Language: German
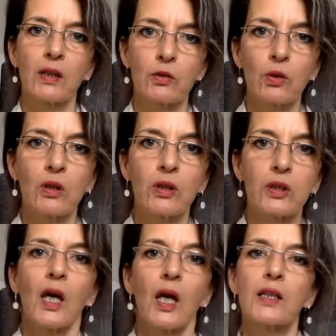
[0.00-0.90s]
natürlich
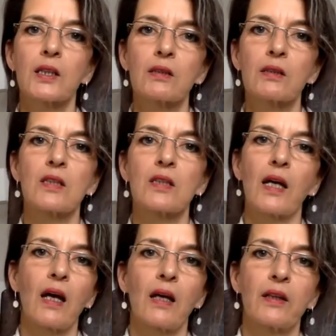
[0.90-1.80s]
gerichtet
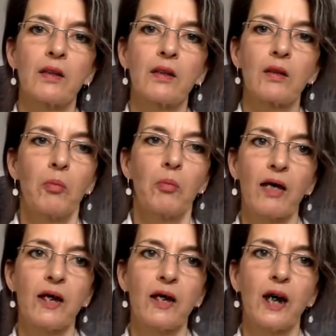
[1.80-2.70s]
sein an den
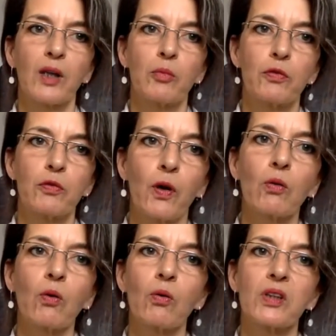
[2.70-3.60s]
Bedarfen der
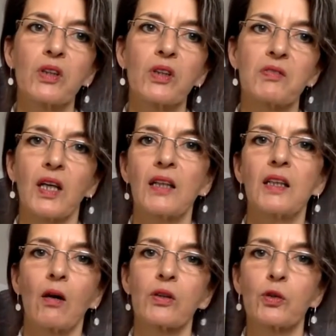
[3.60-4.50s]
Bevölkerung und deswegen kann
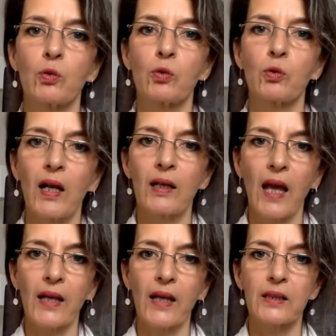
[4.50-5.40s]
die auch nicht überall
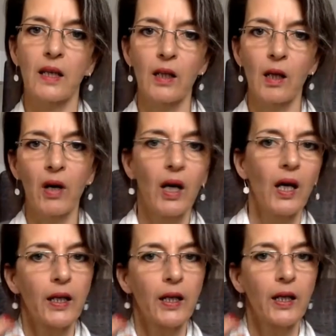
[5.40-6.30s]
gleich sein. Aber
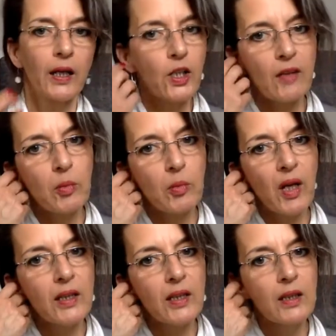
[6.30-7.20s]
in einer Stadt wie
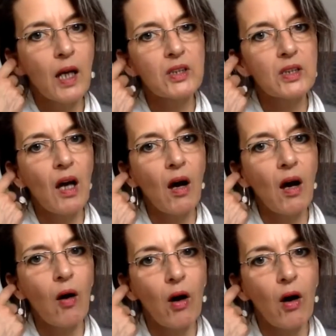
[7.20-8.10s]
Berlin kann man sich da
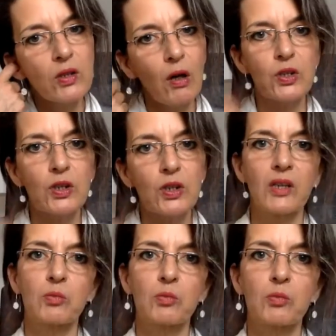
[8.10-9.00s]
auch austauschen. Aber
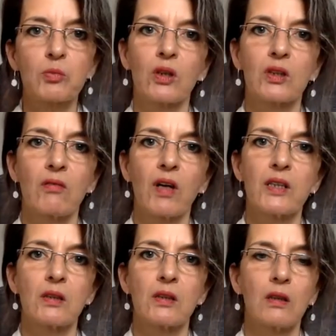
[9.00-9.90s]
das ist
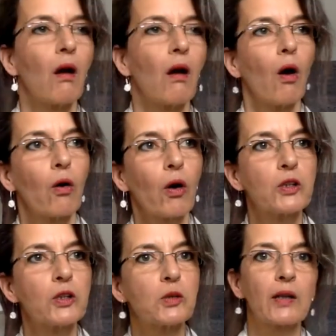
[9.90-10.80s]
möglicherweise in
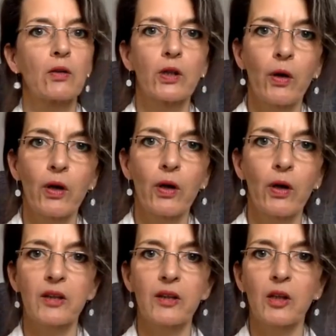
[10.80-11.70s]
Kreuzberg, Neukölln
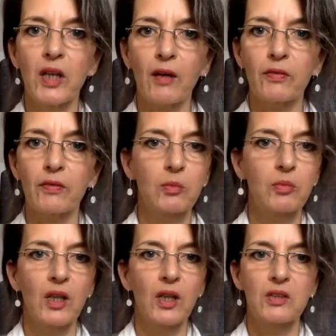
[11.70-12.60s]
andere Bedarfe
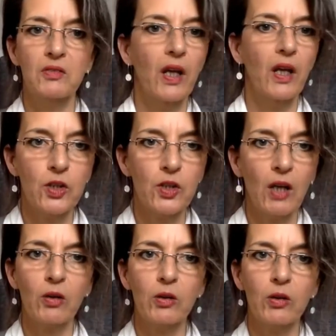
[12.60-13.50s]
gibt als vielleicht in
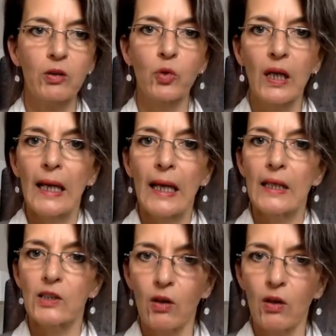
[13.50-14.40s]
Charlottenburg,
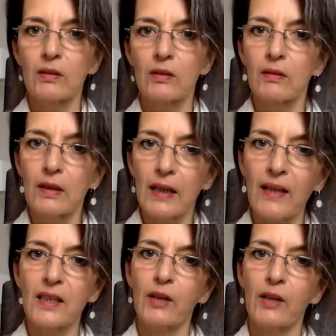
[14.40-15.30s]
sollte
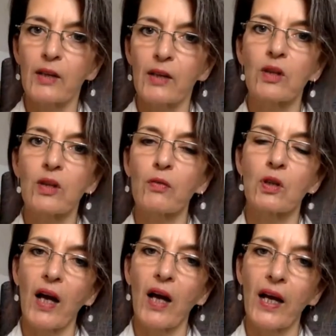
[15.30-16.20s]
klar sein und darauf
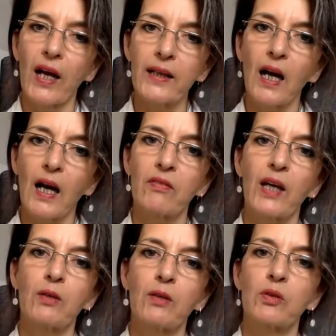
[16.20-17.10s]
sollte auch eingegangen
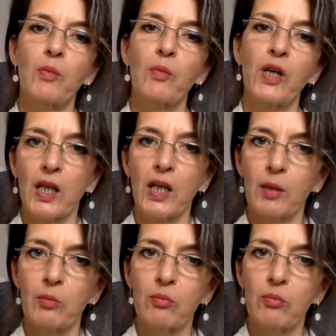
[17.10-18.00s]
werden. Und der Mensch, der
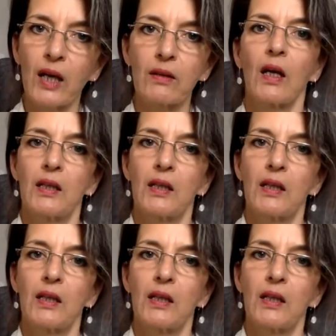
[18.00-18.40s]
eben dann,